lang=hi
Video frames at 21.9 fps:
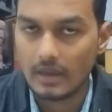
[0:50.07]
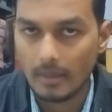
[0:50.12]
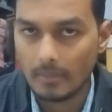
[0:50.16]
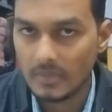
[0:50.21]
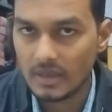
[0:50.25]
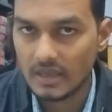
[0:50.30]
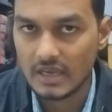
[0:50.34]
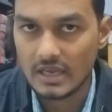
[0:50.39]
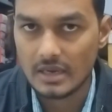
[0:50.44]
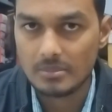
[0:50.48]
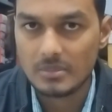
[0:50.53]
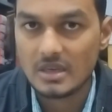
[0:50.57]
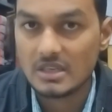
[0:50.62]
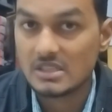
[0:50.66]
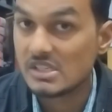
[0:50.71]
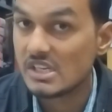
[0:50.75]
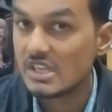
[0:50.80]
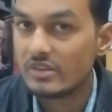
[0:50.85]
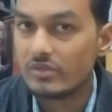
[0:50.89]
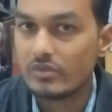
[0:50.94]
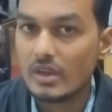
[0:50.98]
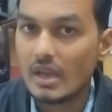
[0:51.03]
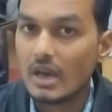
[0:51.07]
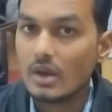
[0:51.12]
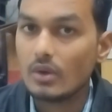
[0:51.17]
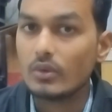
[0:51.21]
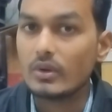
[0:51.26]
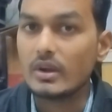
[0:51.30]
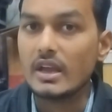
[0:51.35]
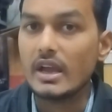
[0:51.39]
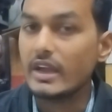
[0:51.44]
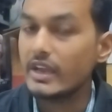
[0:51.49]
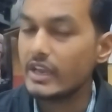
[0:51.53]
अपने घर में डी
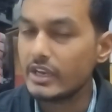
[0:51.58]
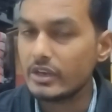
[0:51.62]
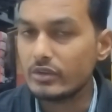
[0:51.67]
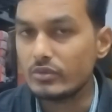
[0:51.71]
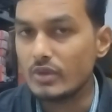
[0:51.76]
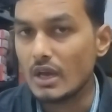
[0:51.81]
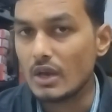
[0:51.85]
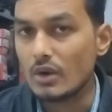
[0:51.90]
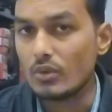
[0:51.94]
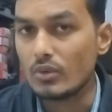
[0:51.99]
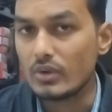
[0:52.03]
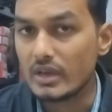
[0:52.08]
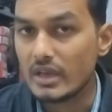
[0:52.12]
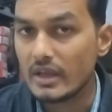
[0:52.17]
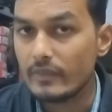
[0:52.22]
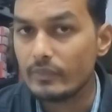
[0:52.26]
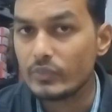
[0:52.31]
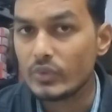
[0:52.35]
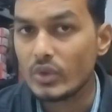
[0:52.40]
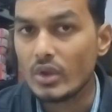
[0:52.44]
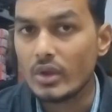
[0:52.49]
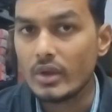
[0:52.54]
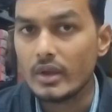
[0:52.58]
हो गया एन हो गया